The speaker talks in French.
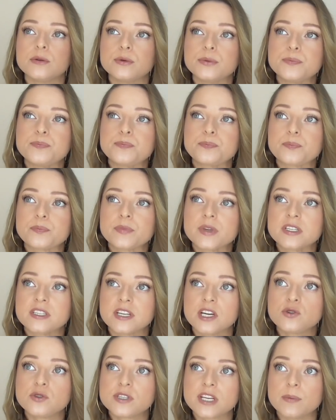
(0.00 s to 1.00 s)
Euh,
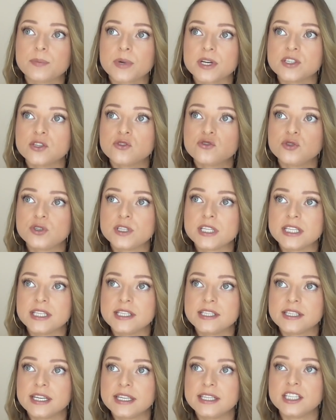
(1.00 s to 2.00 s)
c'est vrai que jusqu'à présent,
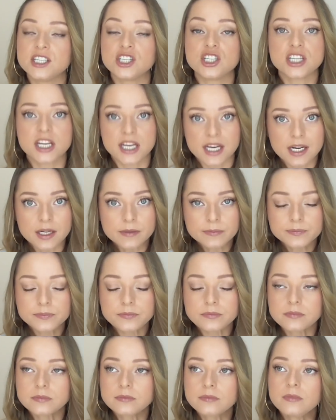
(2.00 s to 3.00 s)
j'utilisais des gels,
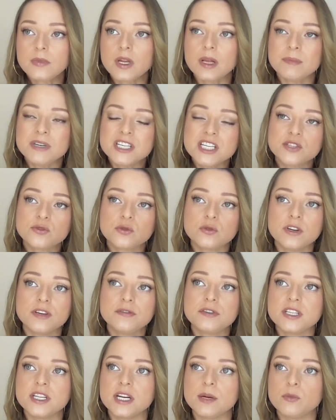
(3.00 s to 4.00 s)
mais je les
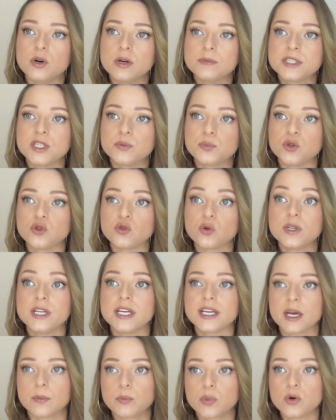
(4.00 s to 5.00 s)
trouvais finalement un petit peu trop
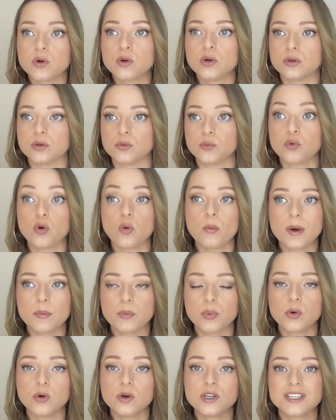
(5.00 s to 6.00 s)
décapants pour
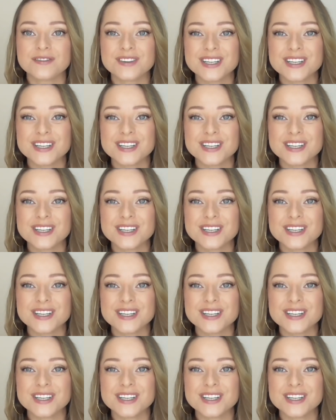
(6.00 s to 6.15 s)
ma peau.